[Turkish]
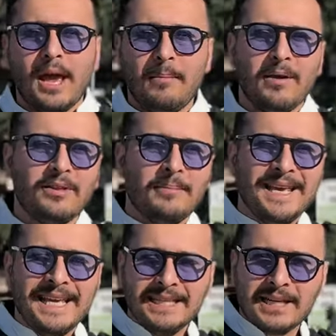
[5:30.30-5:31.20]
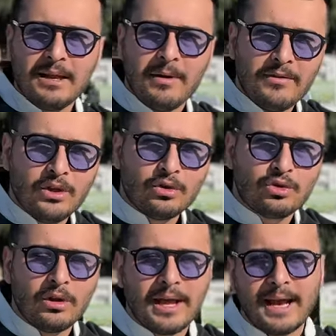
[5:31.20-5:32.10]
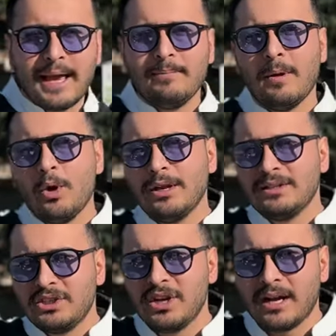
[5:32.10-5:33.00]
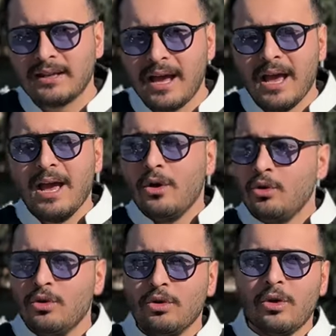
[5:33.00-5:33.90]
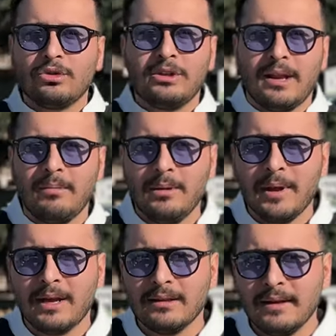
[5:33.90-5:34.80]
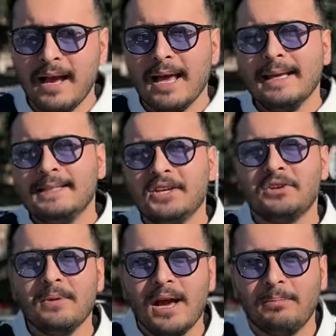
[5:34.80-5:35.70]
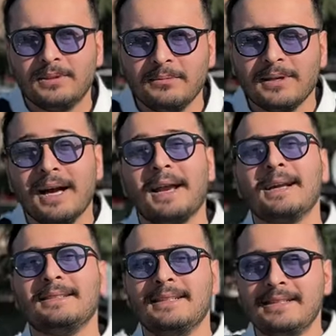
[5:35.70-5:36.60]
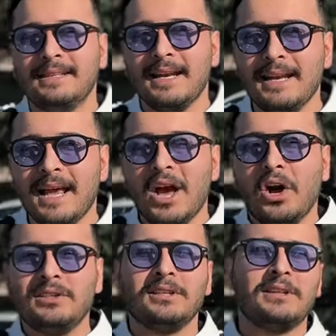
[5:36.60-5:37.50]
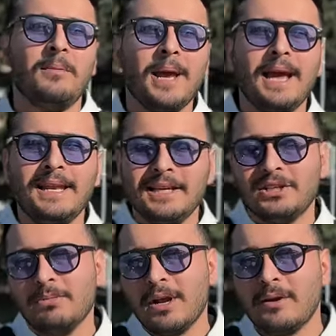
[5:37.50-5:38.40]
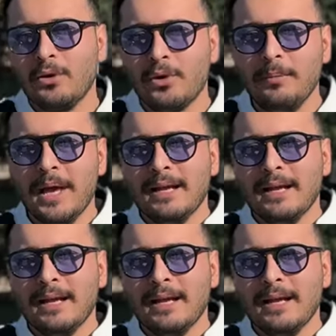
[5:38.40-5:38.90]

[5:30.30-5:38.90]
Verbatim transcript: hem evde bir inceleme videosu olarak hem de böyle dışarıda ürünü gösterebilmek adına çekimi yaptım. Karar sizlerin. Açıklamaya linki bırakıyorum.